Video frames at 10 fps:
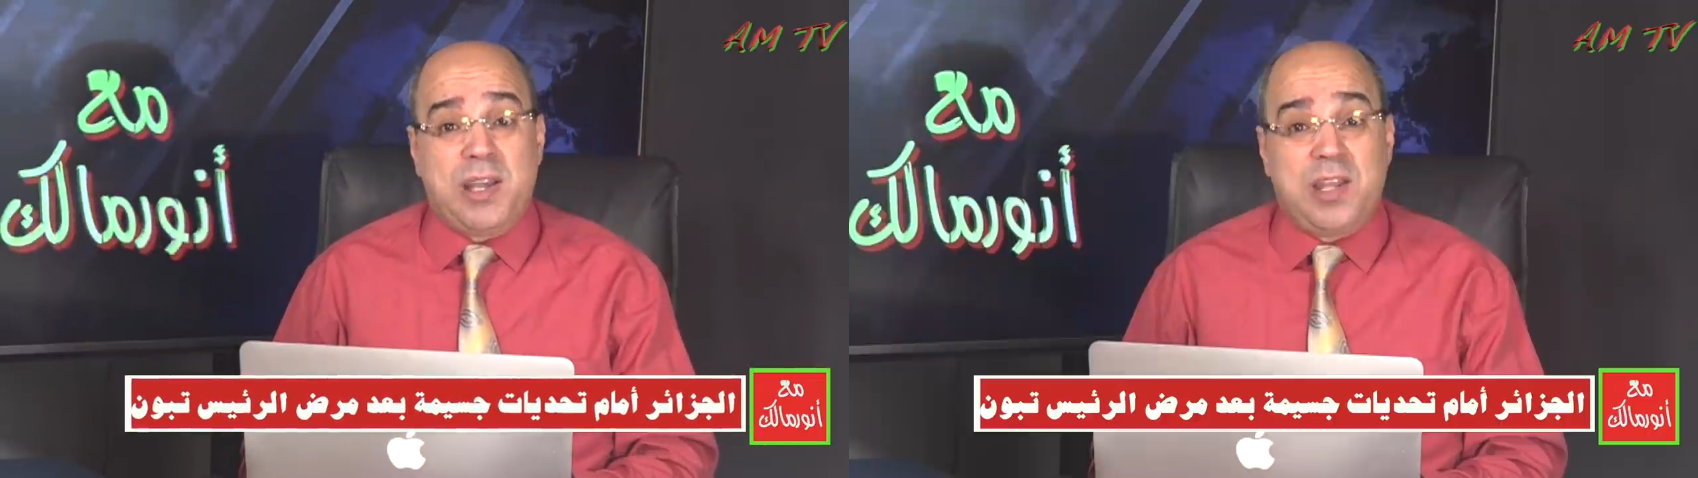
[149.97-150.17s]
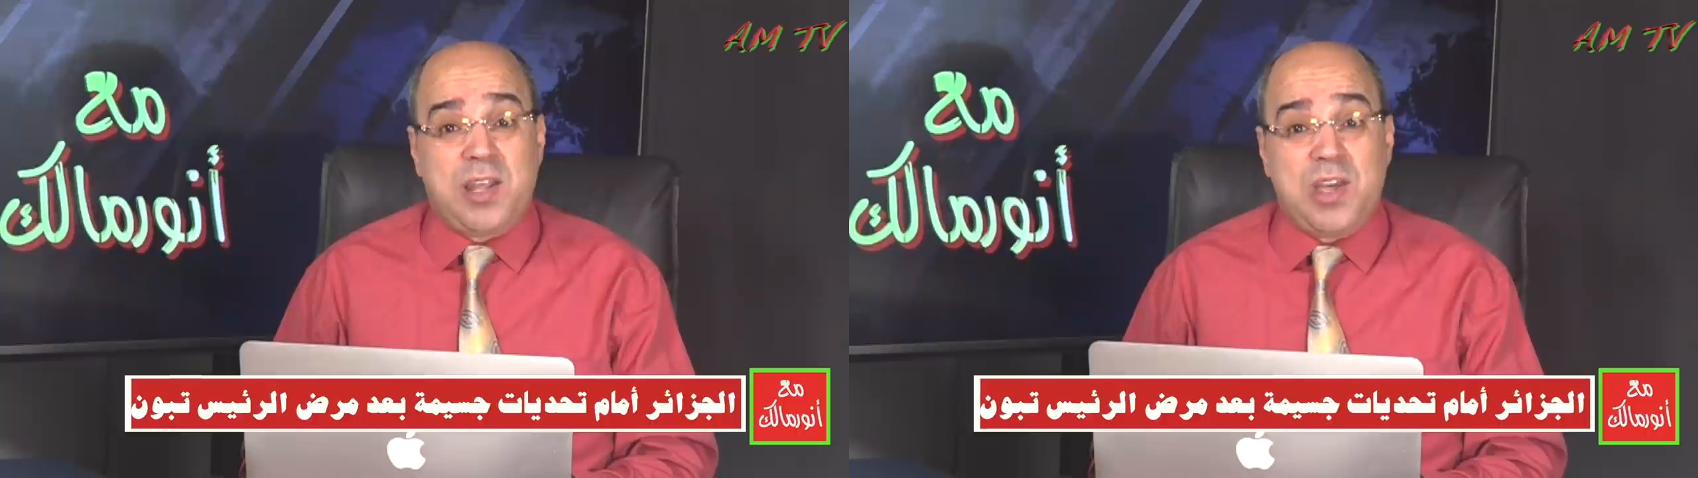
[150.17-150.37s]

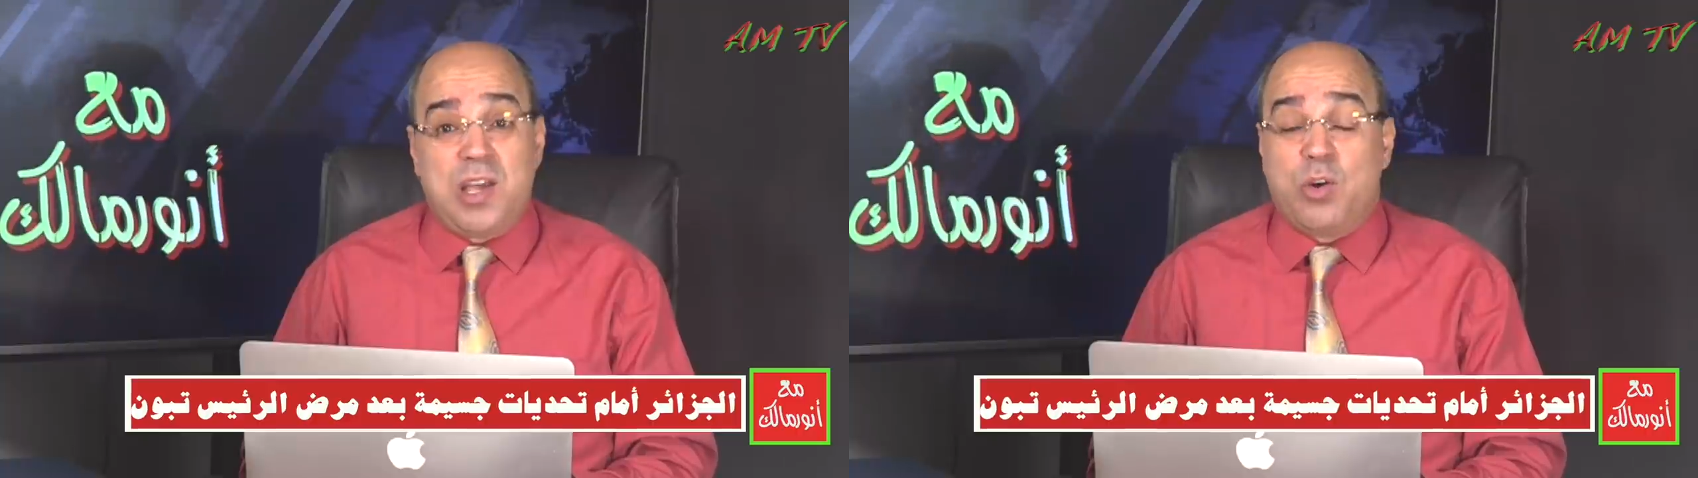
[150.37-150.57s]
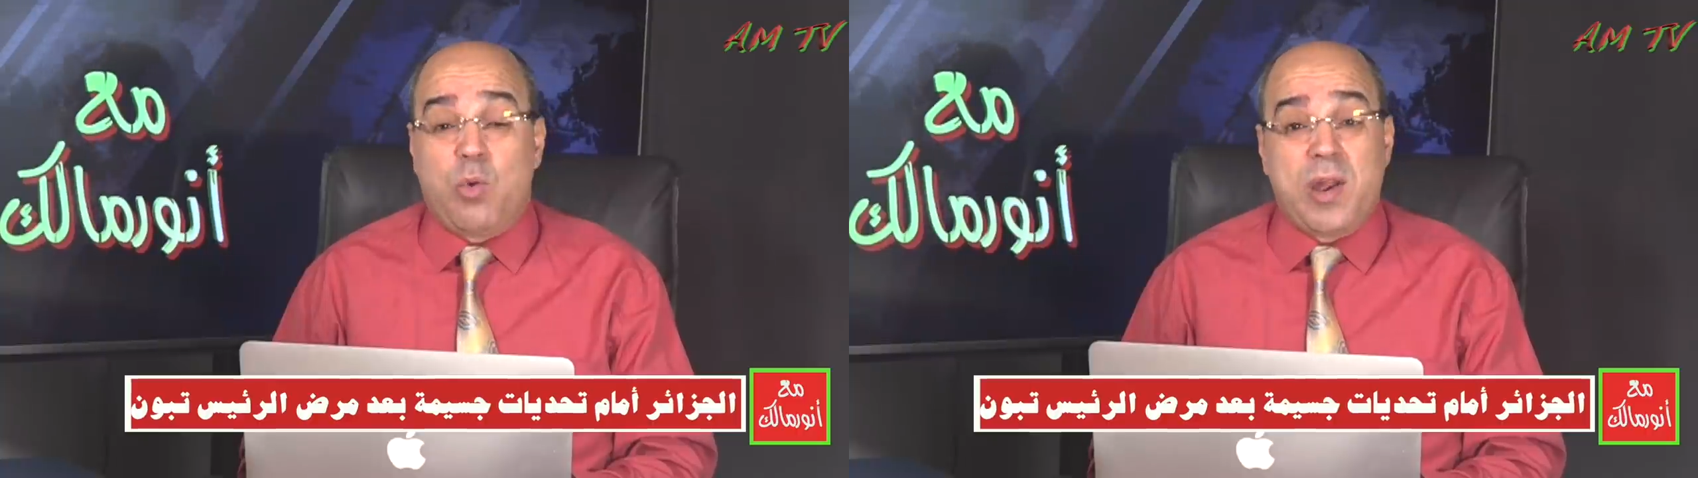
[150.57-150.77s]
غير
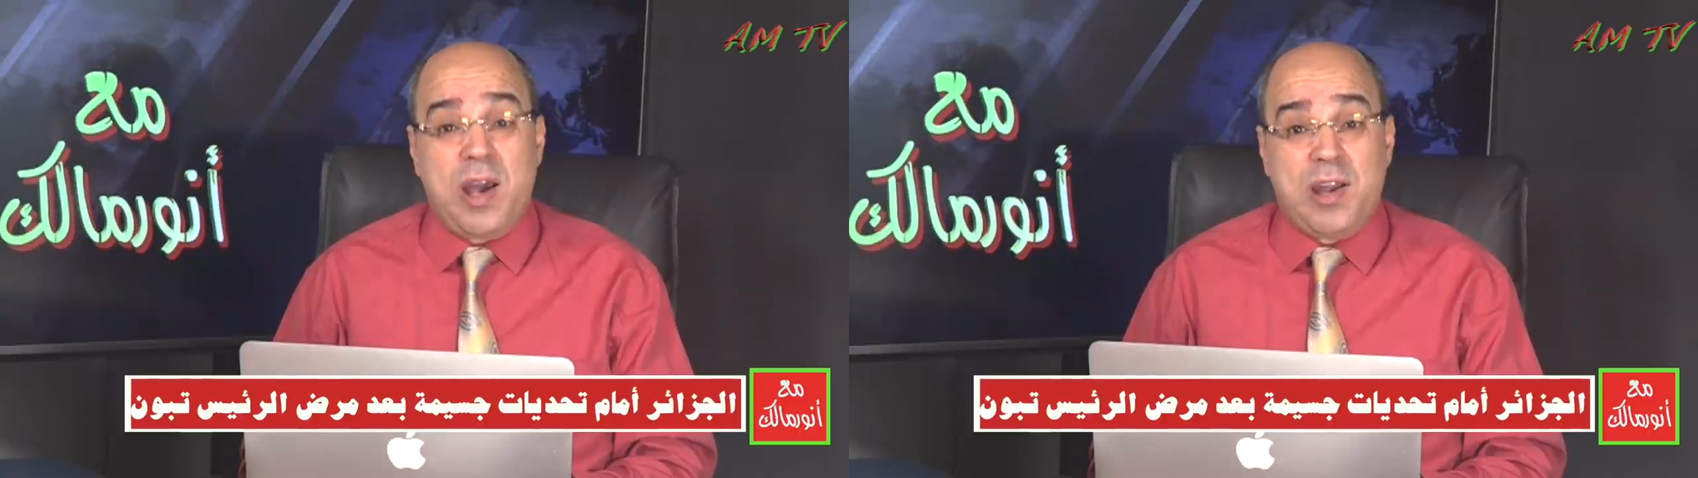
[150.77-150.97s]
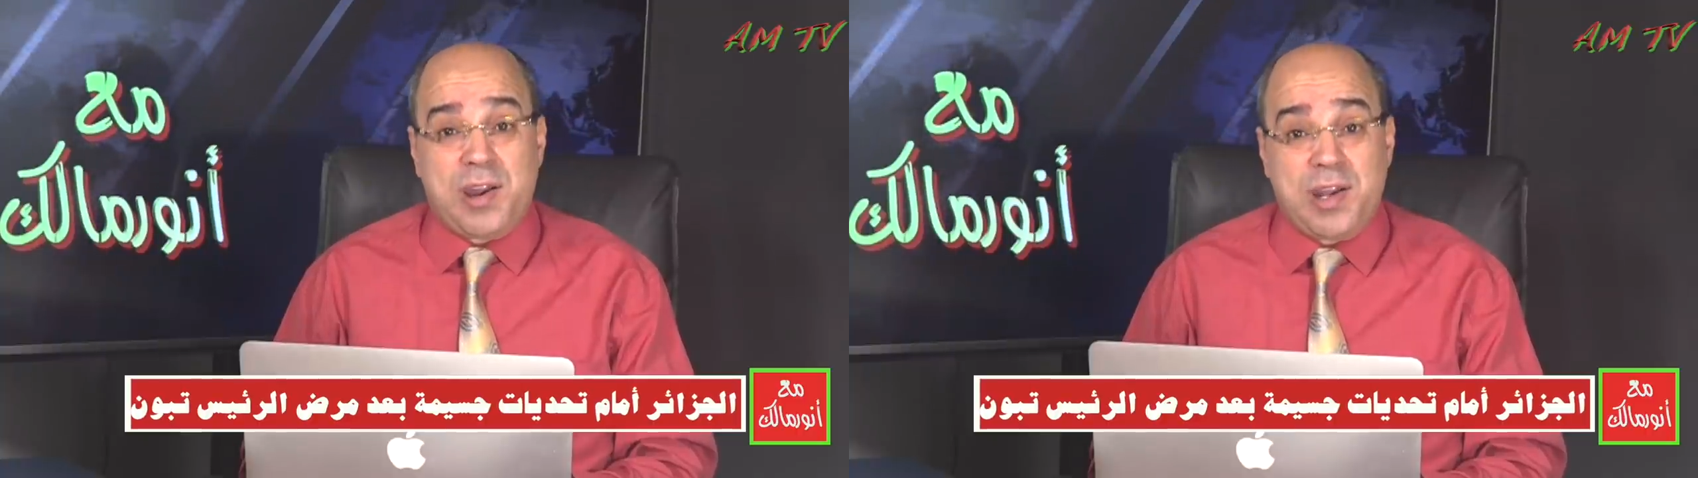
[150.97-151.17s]
ذلك
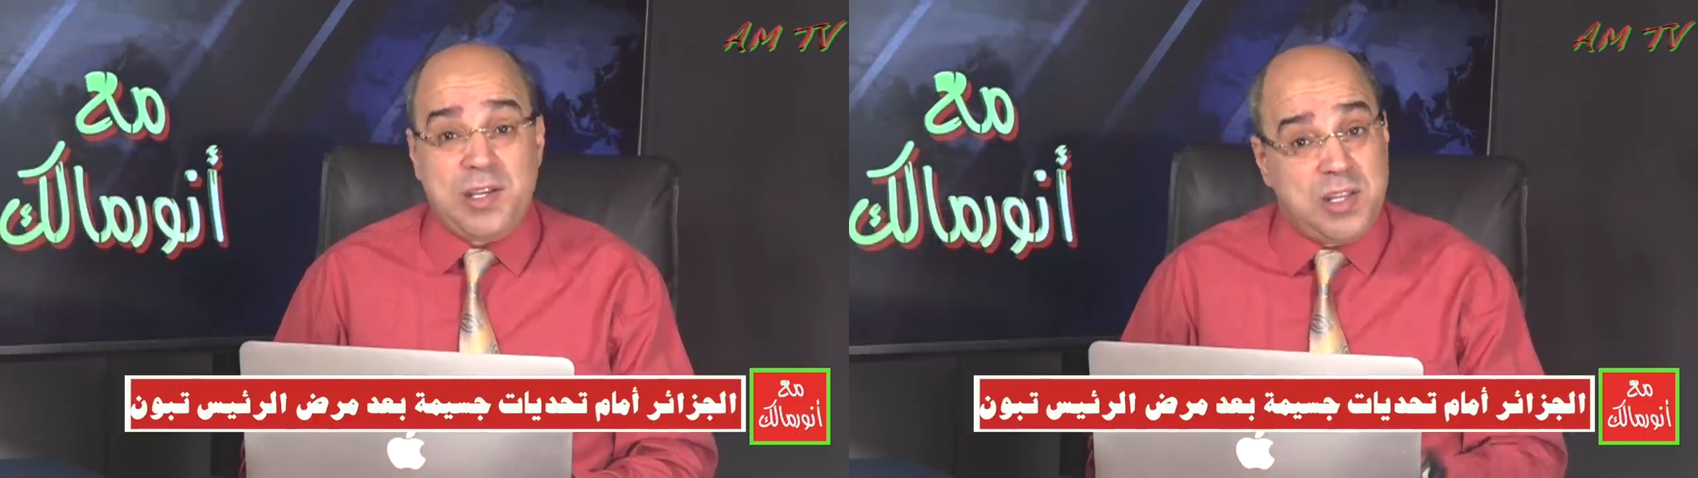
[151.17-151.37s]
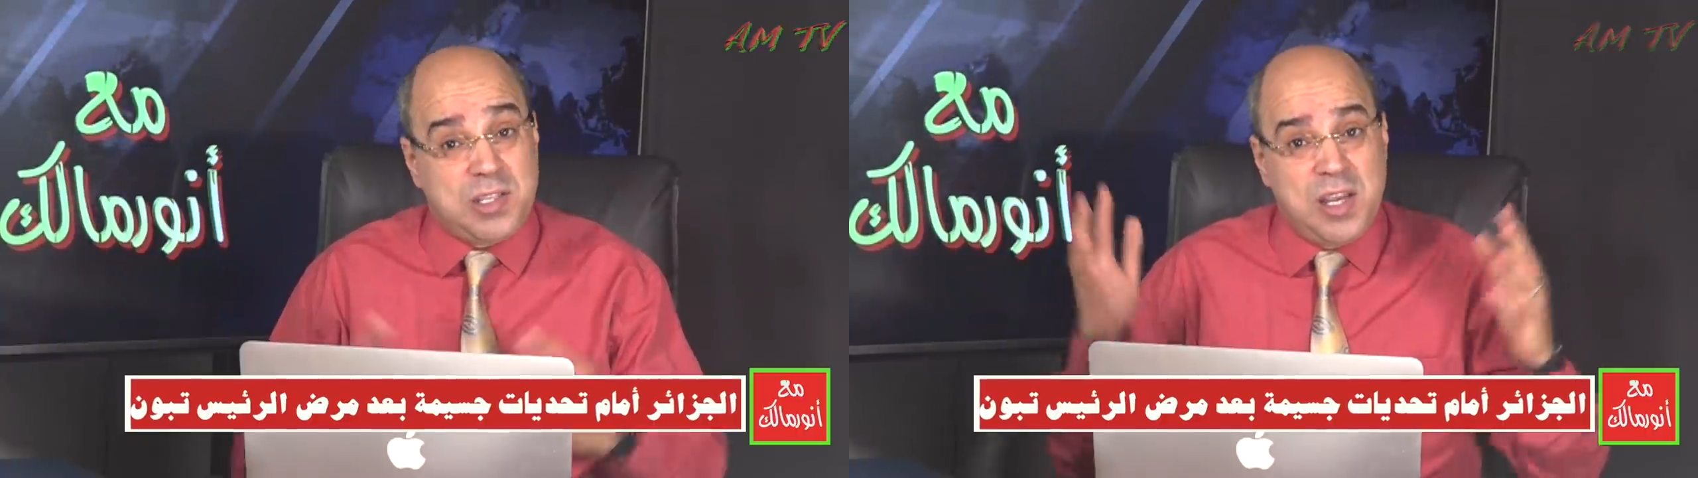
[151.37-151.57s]
ورحل
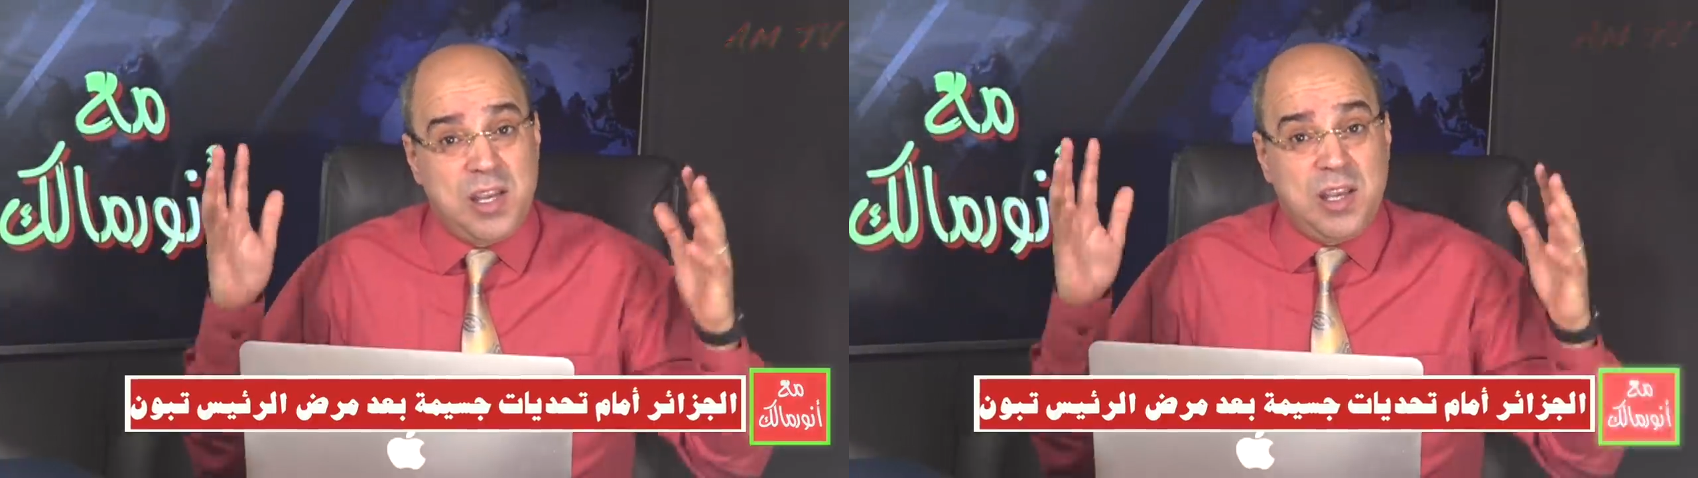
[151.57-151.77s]
الرئيس